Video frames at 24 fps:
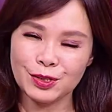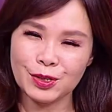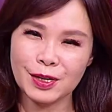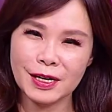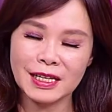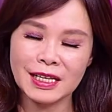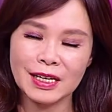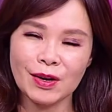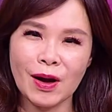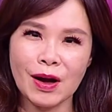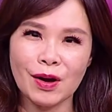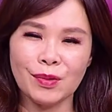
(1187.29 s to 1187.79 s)
所以
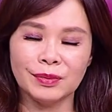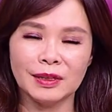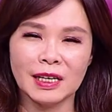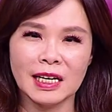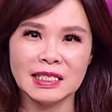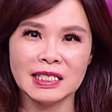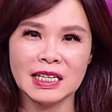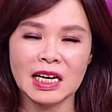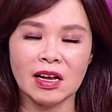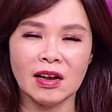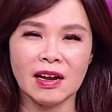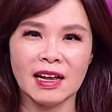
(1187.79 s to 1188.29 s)
的话，我们等一
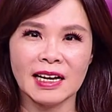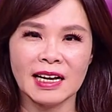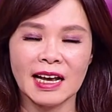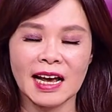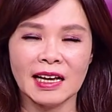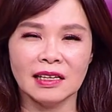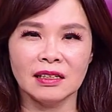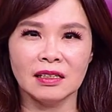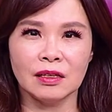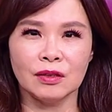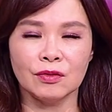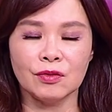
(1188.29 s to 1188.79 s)
下来
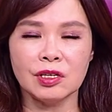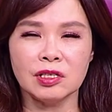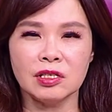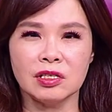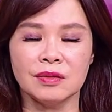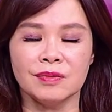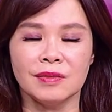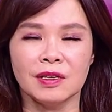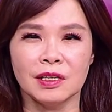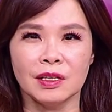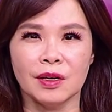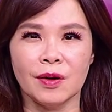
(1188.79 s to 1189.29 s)
看呢，为什
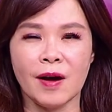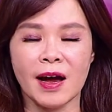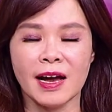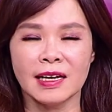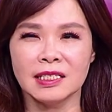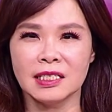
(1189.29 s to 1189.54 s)
么的话，